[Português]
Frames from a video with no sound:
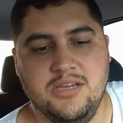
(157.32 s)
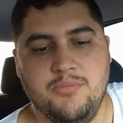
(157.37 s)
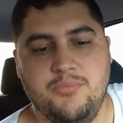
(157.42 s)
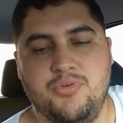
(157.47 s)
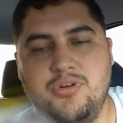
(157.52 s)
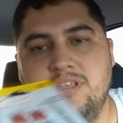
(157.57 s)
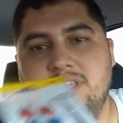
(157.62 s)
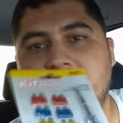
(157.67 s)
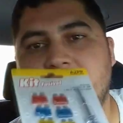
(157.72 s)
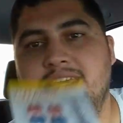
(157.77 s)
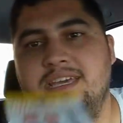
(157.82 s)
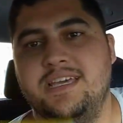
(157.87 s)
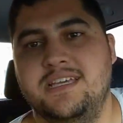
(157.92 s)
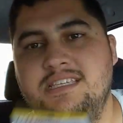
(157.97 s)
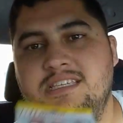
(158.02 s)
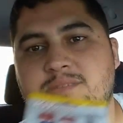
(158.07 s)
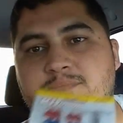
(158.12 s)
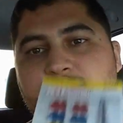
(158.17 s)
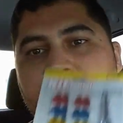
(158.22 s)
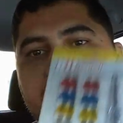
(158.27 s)
Porque
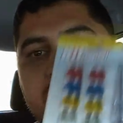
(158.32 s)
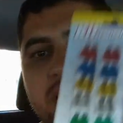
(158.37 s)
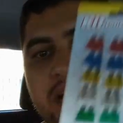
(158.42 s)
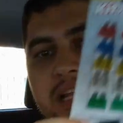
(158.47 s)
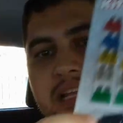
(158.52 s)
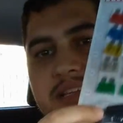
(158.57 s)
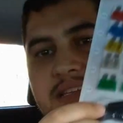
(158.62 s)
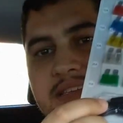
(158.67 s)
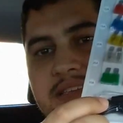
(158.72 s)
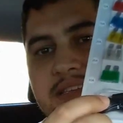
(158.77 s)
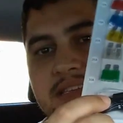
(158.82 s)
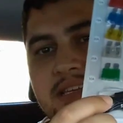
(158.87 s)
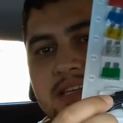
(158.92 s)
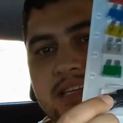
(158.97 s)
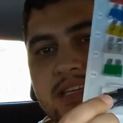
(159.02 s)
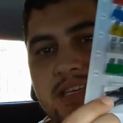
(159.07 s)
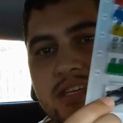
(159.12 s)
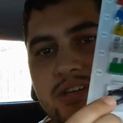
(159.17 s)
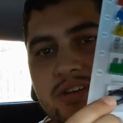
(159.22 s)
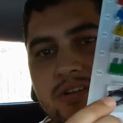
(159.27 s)
esse pingueletezinho
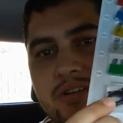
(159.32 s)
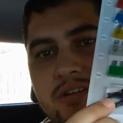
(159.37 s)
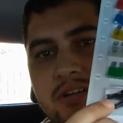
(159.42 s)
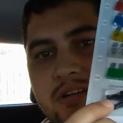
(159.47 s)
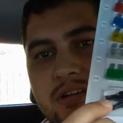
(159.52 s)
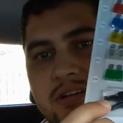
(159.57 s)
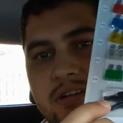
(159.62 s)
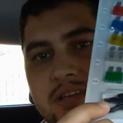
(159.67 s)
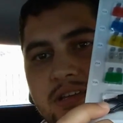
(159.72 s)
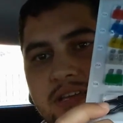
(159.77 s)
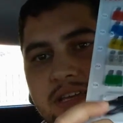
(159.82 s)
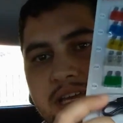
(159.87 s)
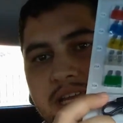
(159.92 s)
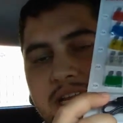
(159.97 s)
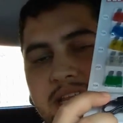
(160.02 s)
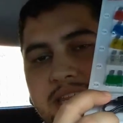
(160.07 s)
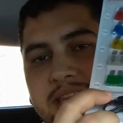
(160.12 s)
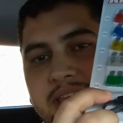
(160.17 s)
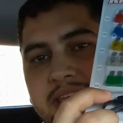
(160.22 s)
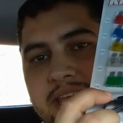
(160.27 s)
aqui, ó,
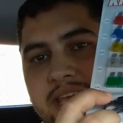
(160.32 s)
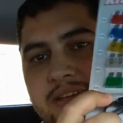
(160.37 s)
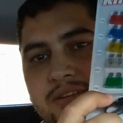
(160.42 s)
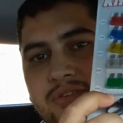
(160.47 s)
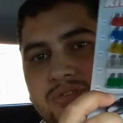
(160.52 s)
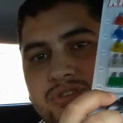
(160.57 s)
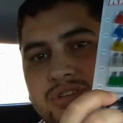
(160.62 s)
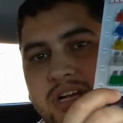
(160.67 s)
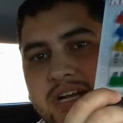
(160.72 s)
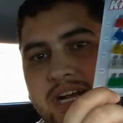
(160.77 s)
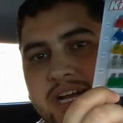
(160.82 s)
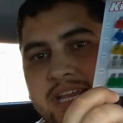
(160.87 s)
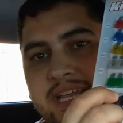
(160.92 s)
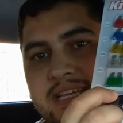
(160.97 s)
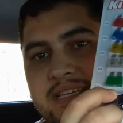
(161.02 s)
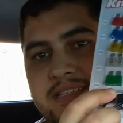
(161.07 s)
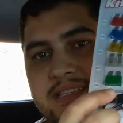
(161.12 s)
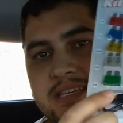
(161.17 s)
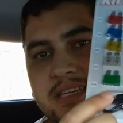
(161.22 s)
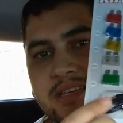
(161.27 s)
ele tem o
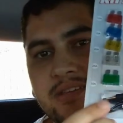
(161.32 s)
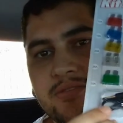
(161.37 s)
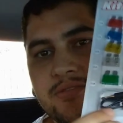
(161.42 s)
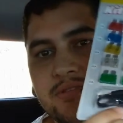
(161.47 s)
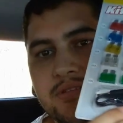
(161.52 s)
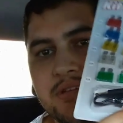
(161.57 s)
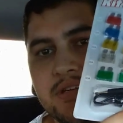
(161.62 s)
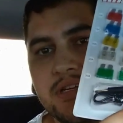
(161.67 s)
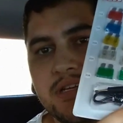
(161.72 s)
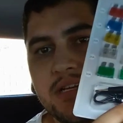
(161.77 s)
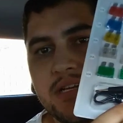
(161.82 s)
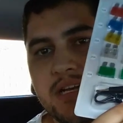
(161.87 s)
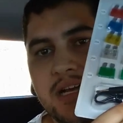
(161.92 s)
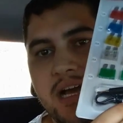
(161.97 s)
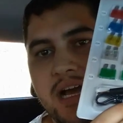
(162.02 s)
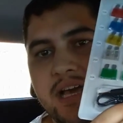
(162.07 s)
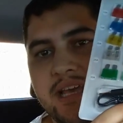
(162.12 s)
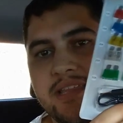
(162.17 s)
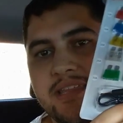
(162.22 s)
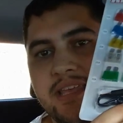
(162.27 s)
jacarezinho,
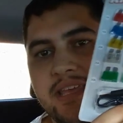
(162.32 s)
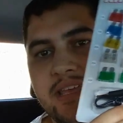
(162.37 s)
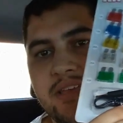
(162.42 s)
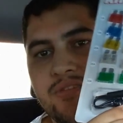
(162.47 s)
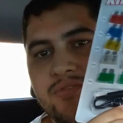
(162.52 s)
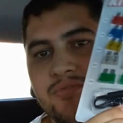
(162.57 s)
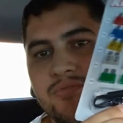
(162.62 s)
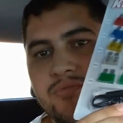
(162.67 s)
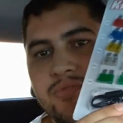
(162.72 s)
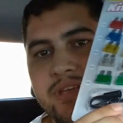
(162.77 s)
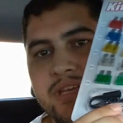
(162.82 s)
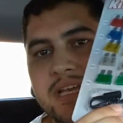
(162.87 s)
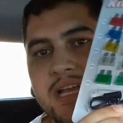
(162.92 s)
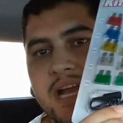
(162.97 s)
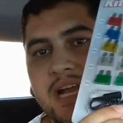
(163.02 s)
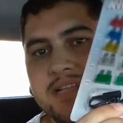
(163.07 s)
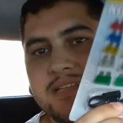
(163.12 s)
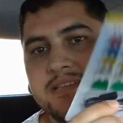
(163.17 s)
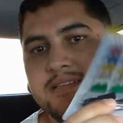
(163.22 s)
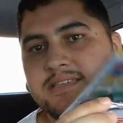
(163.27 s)
aí tem um
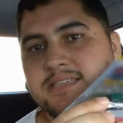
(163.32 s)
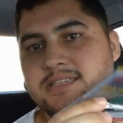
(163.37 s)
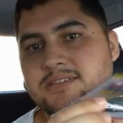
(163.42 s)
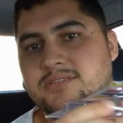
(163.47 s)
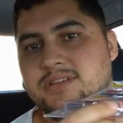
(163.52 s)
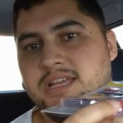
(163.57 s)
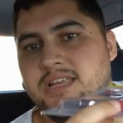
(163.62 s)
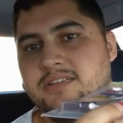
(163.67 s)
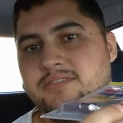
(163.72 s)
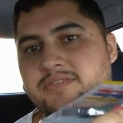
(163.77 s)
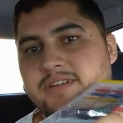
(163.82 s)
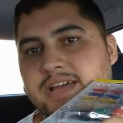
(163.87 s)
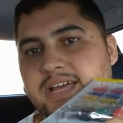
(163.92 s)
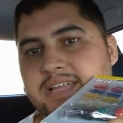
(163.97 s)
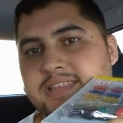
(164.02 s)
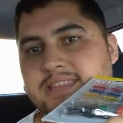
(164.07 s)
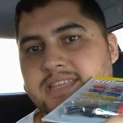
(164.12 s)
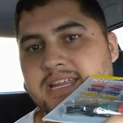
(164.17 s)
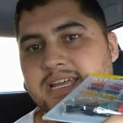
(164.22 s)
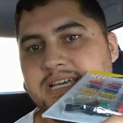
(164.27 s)
engatezinho que ele vai
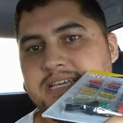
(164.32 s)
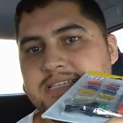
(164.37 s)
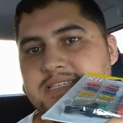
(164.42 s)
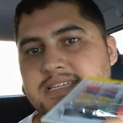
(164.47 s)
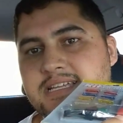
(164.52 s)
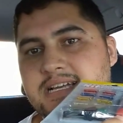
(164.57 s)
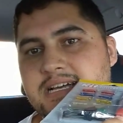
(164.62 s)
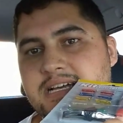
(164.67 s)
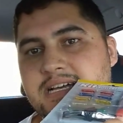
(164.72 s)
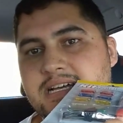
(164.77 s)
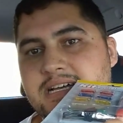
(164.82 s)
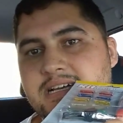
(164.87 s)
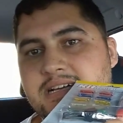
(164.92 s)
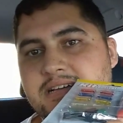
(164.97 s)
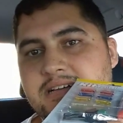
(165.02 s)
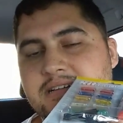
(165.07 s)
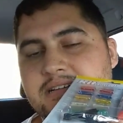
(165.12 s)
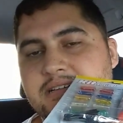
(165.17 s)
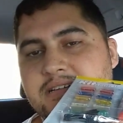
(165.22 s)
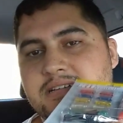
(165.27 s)
atrás
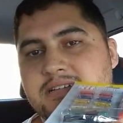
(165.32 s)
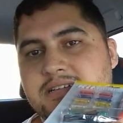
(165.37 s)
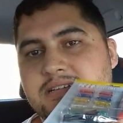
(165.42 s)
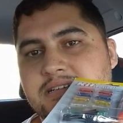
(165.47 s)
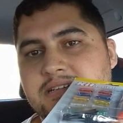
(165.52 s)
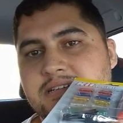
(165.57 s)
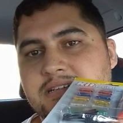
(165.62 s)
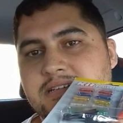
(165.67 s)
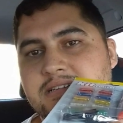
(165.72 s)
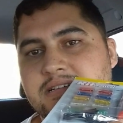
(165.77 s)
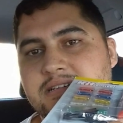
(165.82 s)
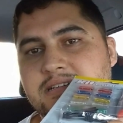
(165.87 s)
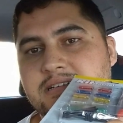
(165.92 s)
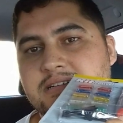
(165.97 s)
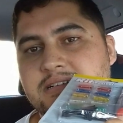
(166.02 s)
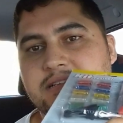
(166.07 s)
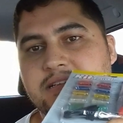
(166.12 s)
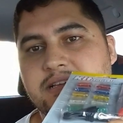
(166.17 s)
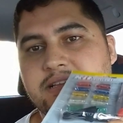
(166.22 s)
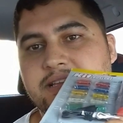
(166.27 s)
da,
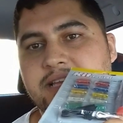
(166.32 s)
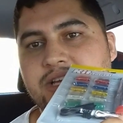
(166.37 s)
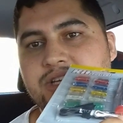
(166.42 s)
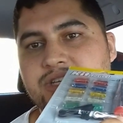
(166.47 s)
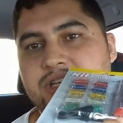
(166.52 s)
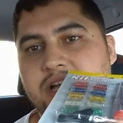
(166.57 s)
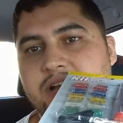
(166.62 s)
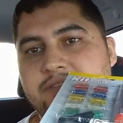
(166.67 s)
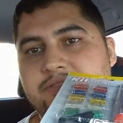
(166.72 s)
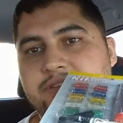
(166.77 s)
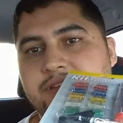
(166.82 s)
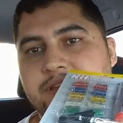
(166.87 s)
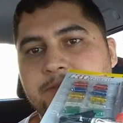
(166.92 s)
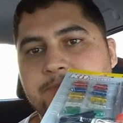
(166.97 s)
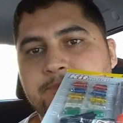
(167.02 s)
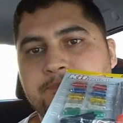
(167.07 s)
da chave.